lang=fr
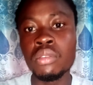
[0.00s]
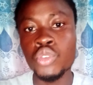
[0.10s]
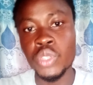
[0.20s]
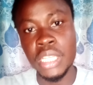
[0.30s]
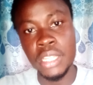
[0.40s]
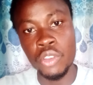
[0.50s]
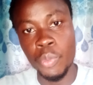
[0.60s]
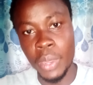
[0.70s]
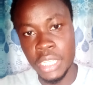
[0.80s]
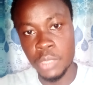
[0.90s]
société de
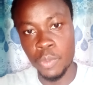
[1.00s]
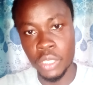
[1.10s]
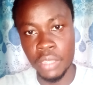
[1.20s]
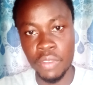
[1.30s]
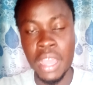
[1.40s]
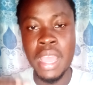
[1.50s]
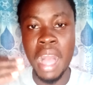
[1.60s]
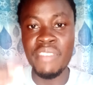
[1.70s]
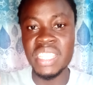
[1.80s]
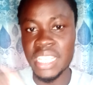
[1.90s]
paris sportifs là,
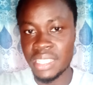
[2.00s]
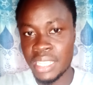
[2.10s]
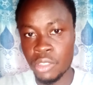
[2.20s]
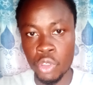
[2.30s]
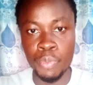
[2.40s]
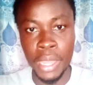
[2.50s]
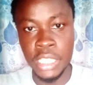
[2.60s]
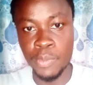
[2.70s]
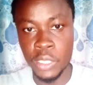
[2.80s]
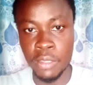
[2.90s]
avec ces sites de paris
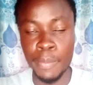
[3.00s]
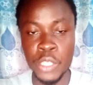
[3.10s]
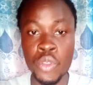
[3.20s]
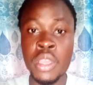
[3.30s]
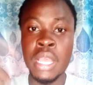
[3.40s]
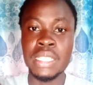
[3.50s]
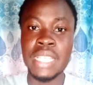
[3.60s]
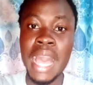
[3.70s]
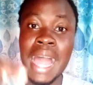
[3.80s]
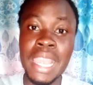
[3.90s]
sportifs, parce que
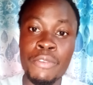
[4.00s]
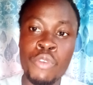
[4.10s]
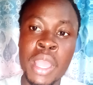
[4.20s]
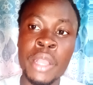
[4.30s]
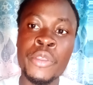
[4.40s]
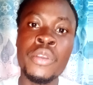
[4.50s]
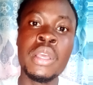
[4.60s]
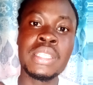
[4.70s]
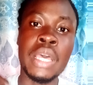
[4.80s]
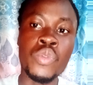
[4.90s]
c'est en les voyant que
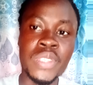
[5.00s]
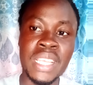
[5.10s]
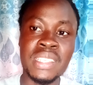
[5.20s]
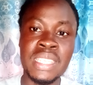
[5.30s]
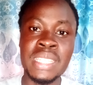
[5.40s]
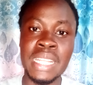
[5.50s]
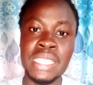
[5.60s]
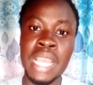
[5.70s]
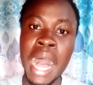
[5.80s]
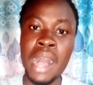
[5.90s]
ça nous incite à
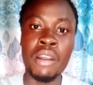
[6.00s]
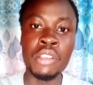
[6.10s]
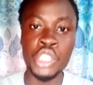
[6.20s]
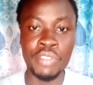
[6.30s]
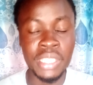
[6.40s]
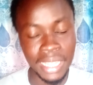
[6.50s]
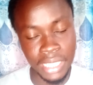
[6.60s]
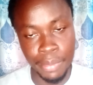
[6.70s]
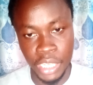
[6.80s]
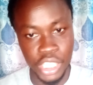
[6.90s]
dire ah je vais
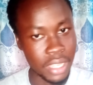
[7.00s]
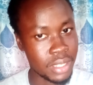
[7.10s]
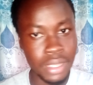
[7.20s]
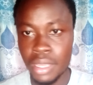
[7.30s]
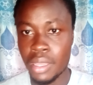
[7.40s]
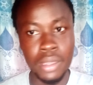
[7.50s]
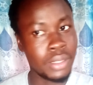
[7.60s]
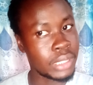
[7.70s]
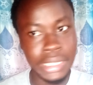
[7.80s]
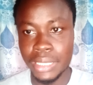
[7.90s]
tenter ma chance.
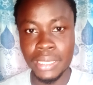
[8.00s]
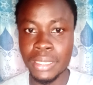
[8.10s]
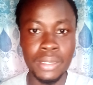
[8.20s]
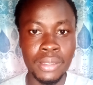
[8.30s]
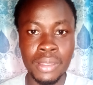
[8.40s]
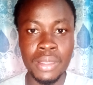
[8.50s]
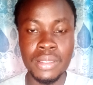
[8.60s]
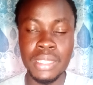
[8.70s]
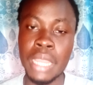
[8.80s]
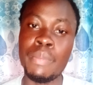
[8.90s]

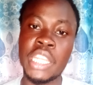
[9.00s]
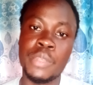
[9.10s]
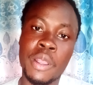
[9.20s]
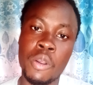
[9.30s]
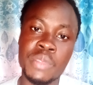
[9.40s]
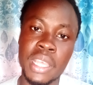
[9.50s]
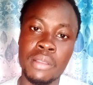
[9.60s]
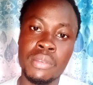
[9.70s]
Ça ne marche pas comme ça,